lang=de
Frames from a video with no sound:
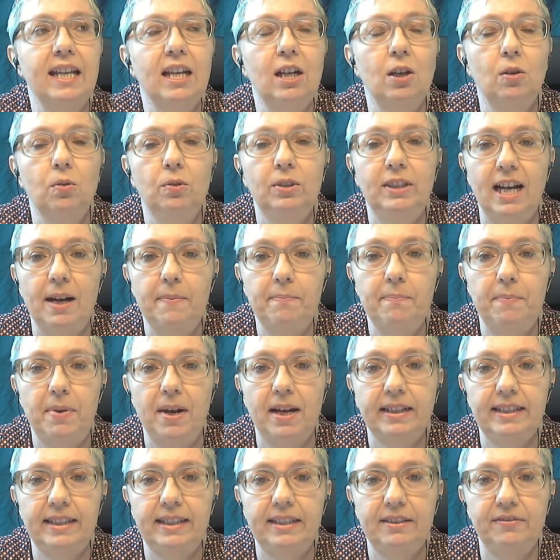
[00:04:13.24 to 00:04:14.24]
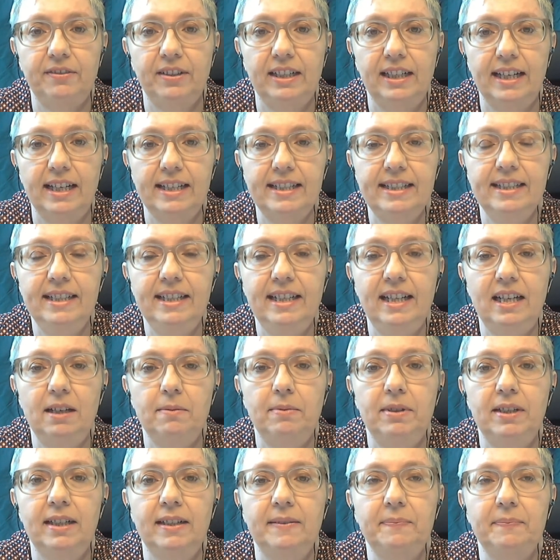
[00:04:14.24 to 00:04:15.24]
und haben Paris verlassen,
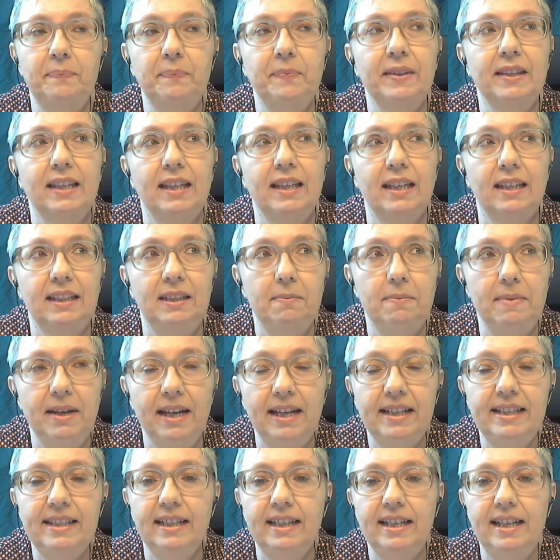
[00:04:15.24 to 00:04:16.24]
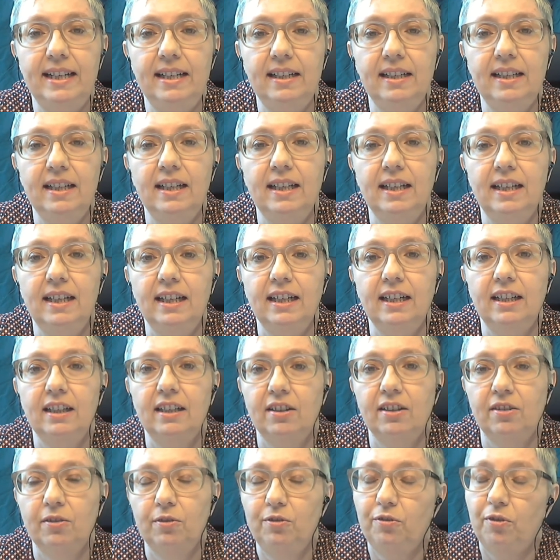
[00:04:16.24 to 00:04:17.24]
aber die Mehrzahl
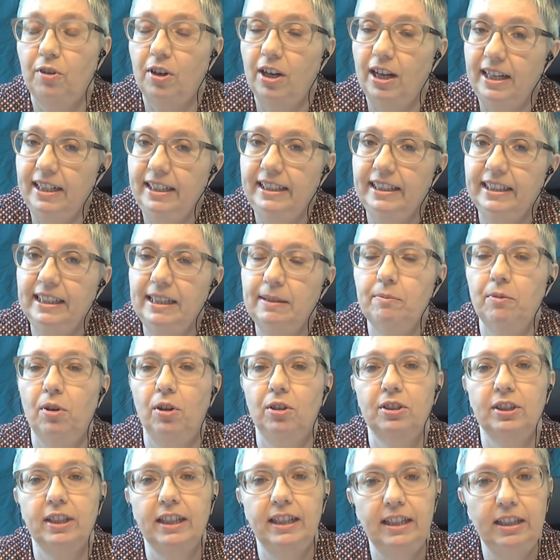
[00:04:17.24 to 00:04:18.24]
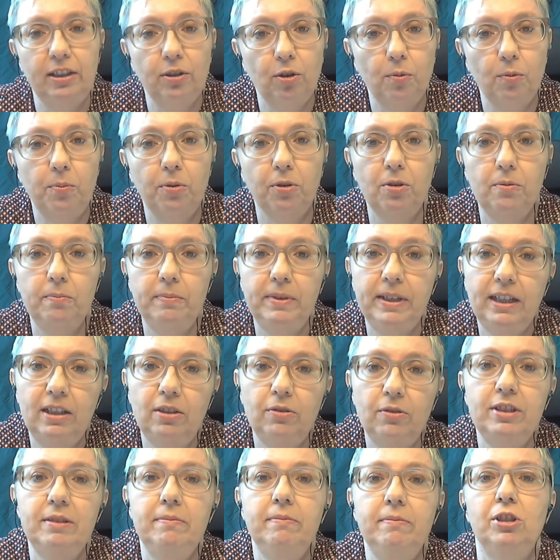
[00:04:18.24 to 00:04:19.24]
und vor allen Dingen im André Leopold, Mink,
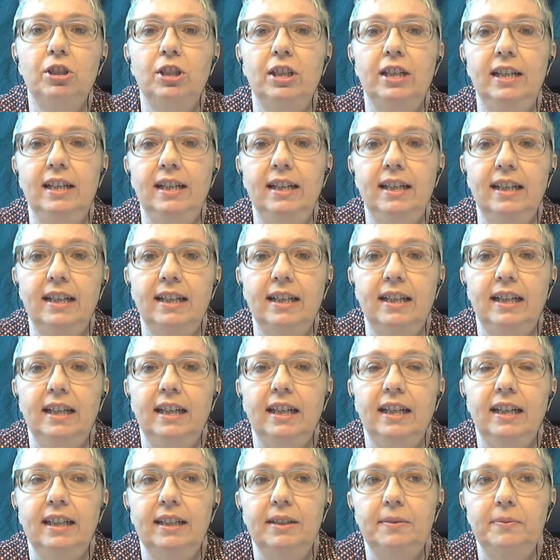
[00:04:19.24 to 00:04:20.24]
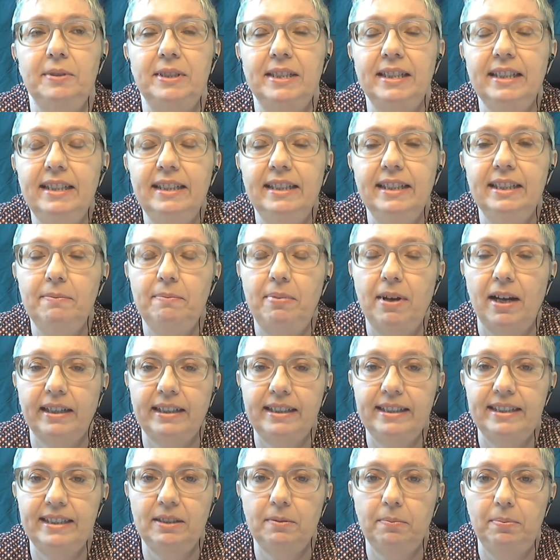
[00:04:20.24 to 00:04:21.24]
Louis Michel ähm, sind in
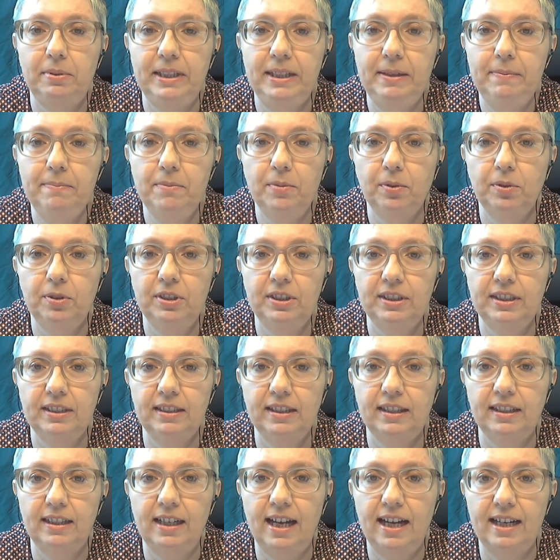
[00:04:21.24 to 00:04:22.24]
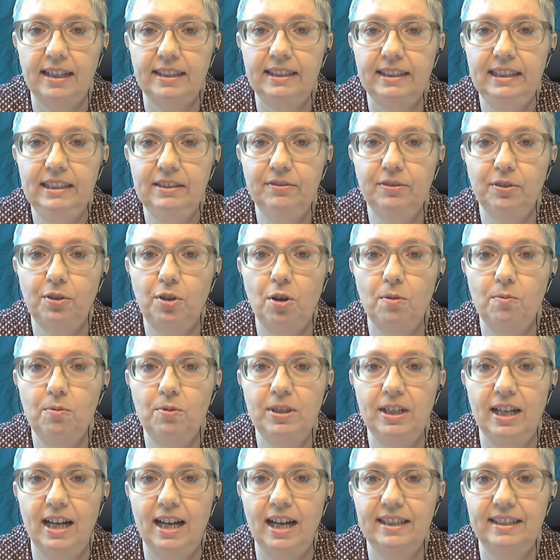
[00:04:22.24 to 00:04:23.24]
Paris geblieben und äh, aktive
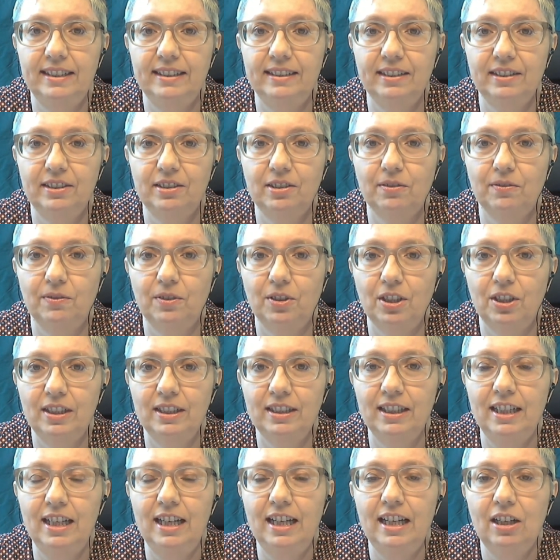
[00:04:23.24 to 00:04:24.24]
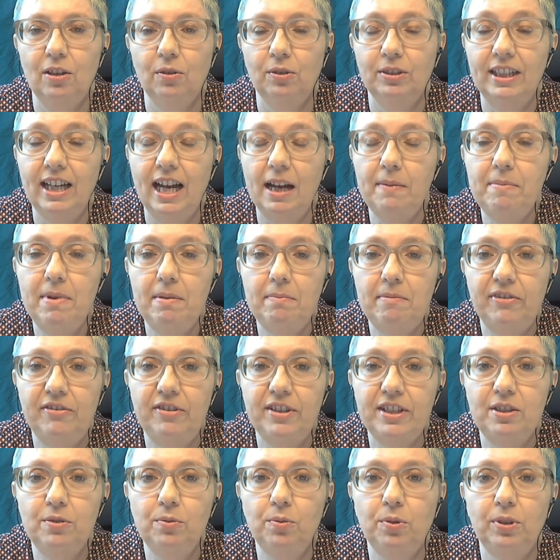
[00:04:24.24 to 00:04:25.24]
Kommunardinnen geworden und haben aber
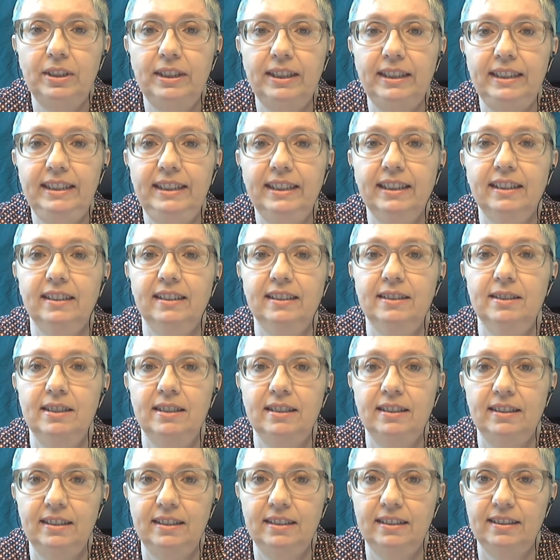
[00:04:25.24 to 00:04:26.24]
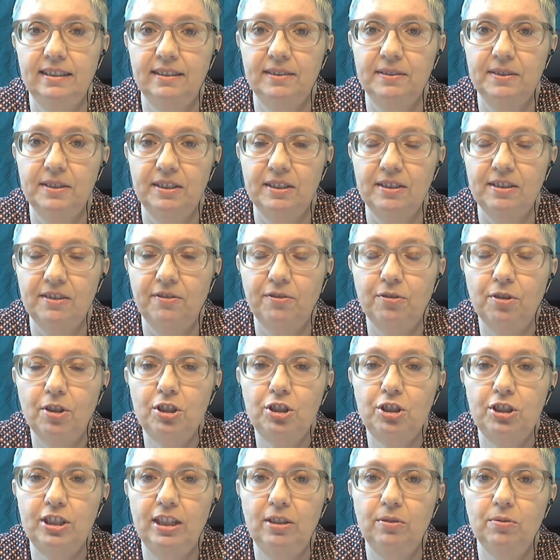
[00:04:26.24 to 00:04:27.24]
versucht, ihre äh,
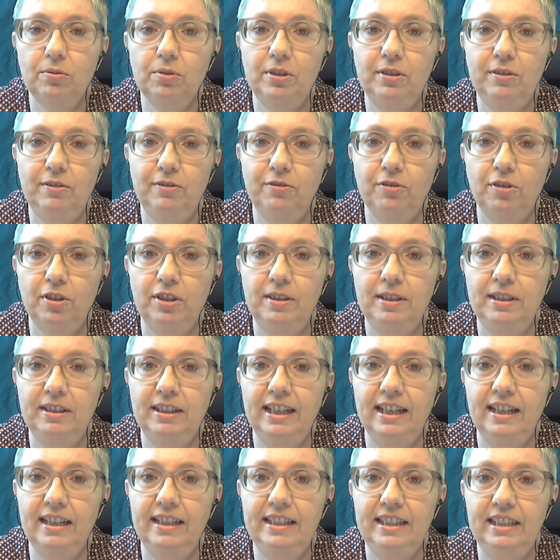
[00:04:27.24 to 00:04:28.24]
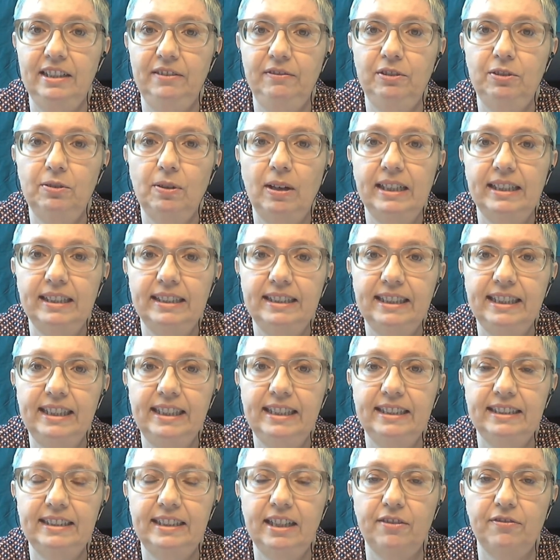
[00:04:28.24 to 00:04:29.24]
Vorstellungen von der
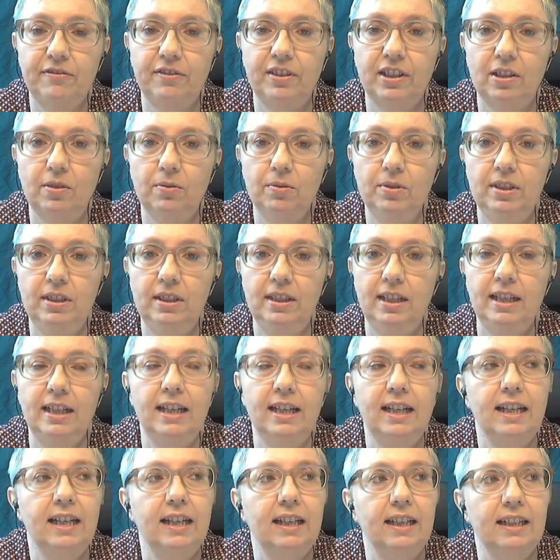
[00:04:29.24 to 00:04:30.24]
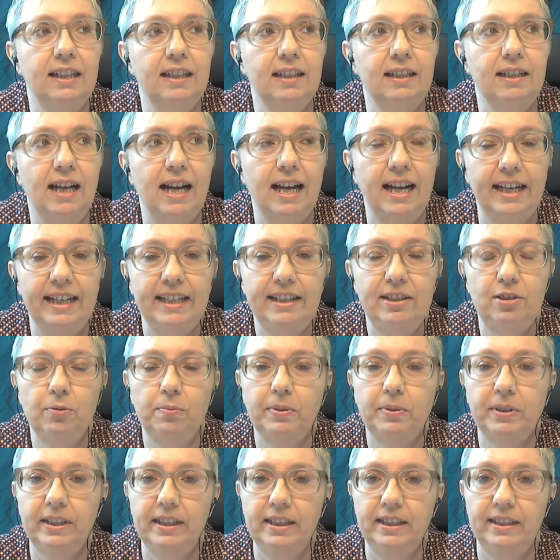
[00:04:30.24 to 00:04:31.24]
Individualität der Frauen äh,
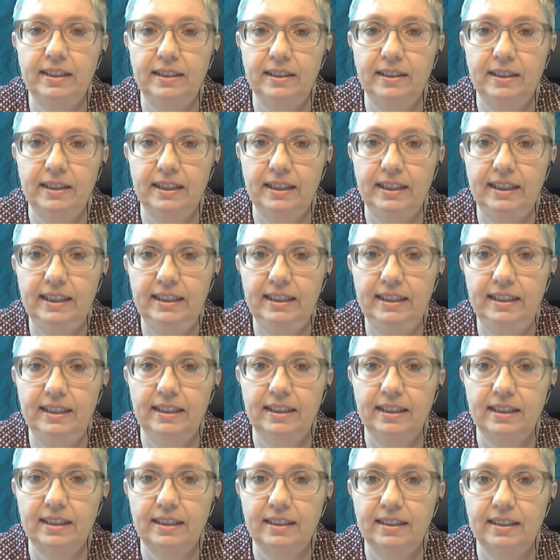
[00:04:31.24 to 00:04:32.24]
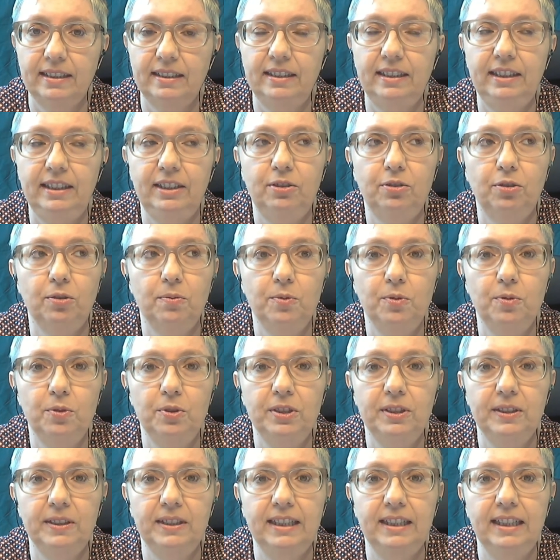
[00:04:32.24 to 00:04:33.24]
einzubringen in die
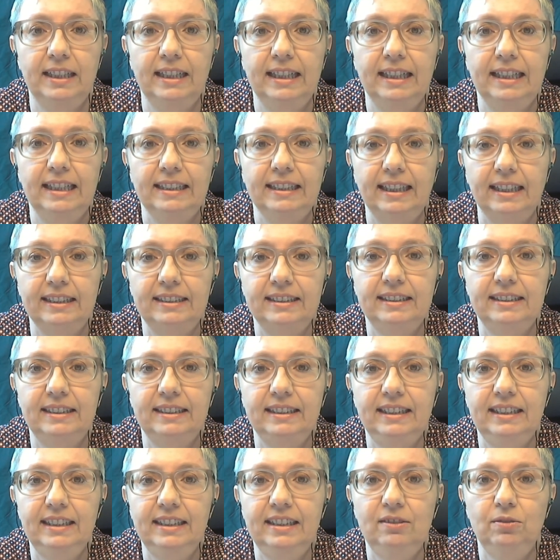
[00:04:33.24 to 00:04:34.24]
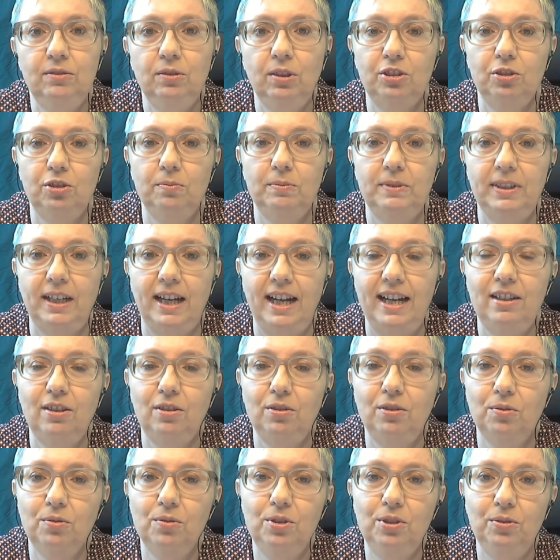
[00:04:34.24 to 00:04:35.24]
Kommune. Das ist ihnen nur zum Teil
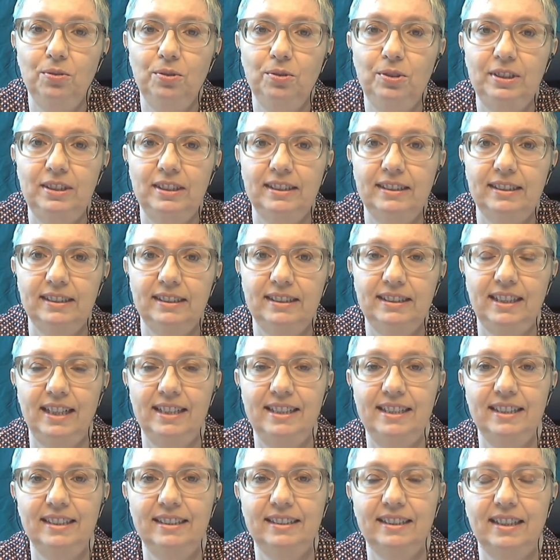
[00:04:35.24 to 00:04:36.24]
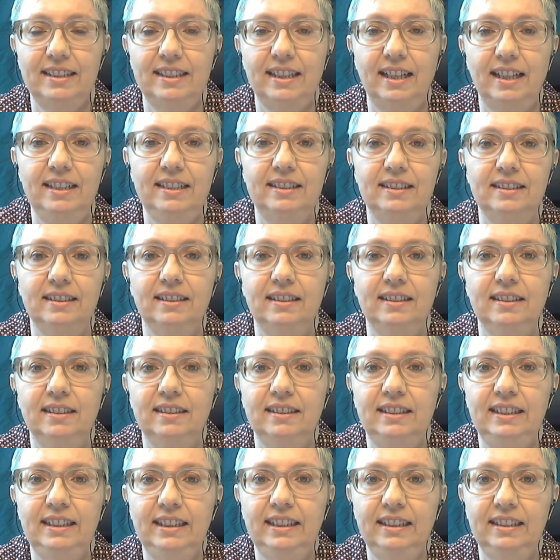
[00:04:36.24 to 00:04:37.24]
gelungen und es ist ganz interessant,
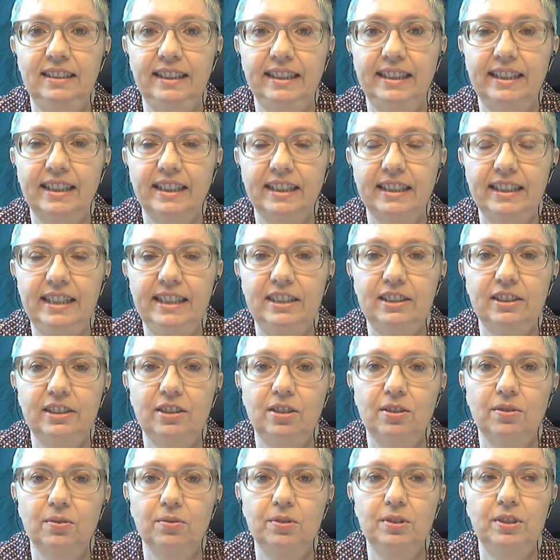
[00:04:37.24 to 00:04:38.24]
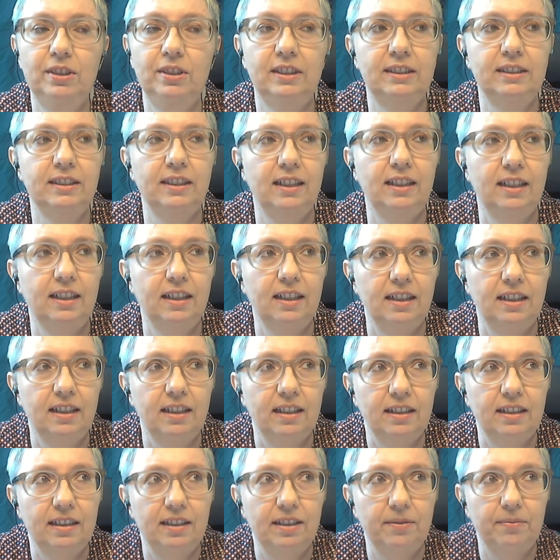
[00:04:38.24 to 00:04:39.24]
äh, die Dekrete und
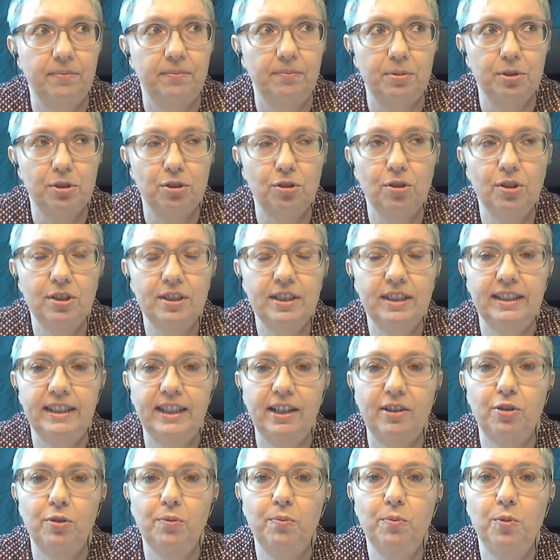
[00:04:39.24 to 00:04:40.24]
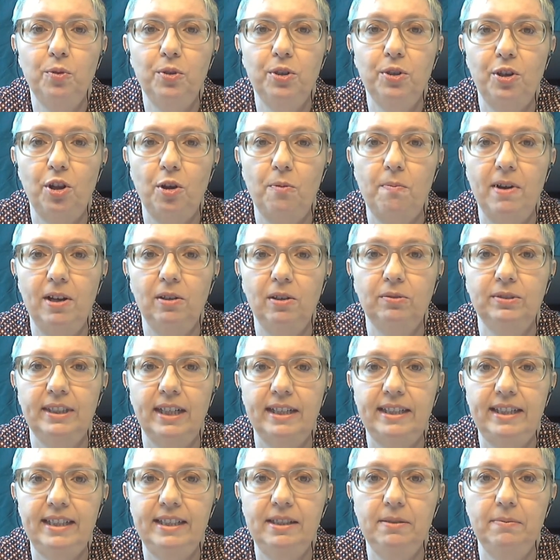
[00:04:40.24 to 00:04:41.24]
ähm, Beschlüsse der Kommune nochmal
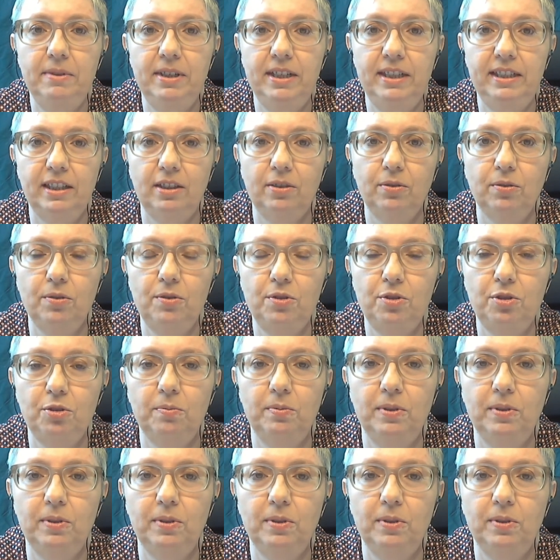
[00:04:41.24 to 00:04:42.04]
unter diesem Hintergrund zu